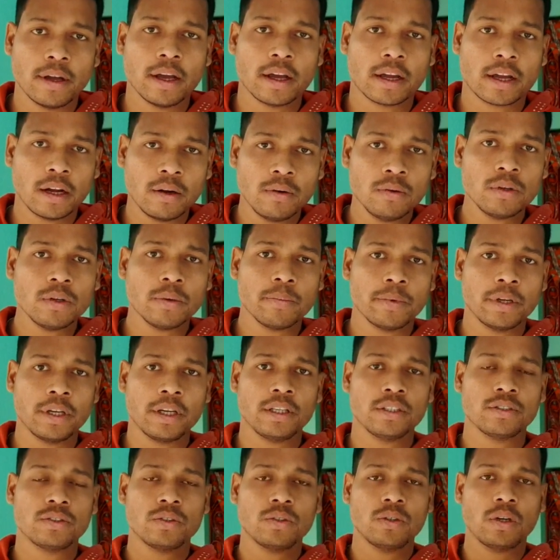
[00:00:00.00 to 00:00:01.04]
अकाउंट
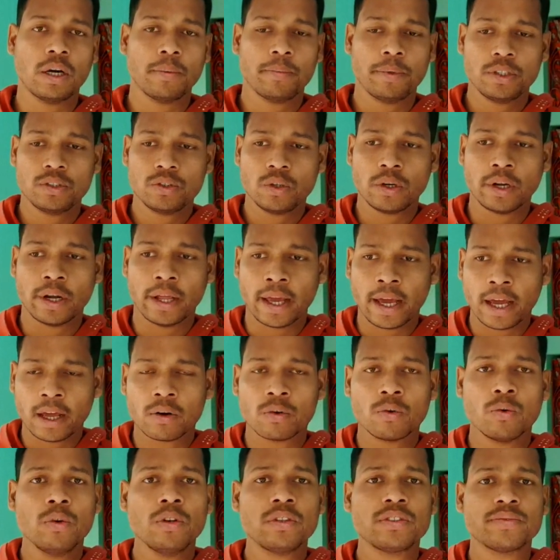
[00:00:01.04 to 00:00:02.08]
में जो अभी जो नया
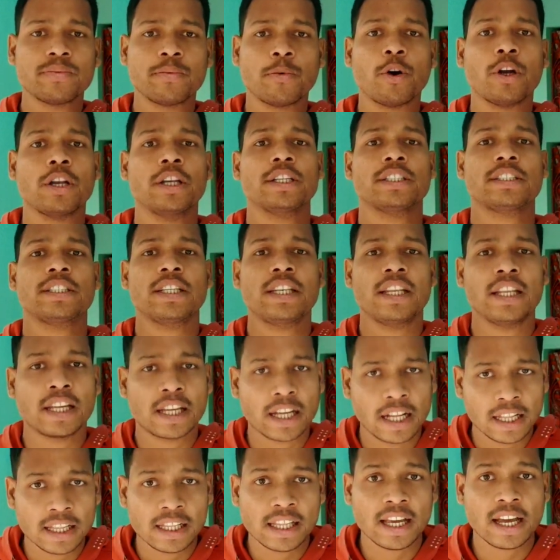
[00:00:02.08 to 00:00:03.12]
रूल्स पॉलिसी
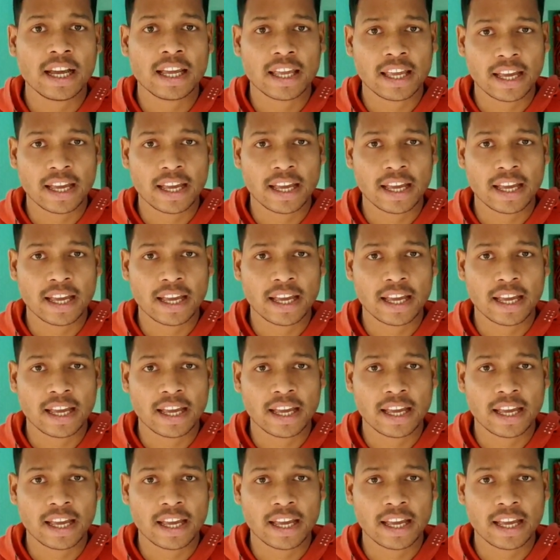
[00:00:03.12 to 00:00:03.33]
निकाल दिया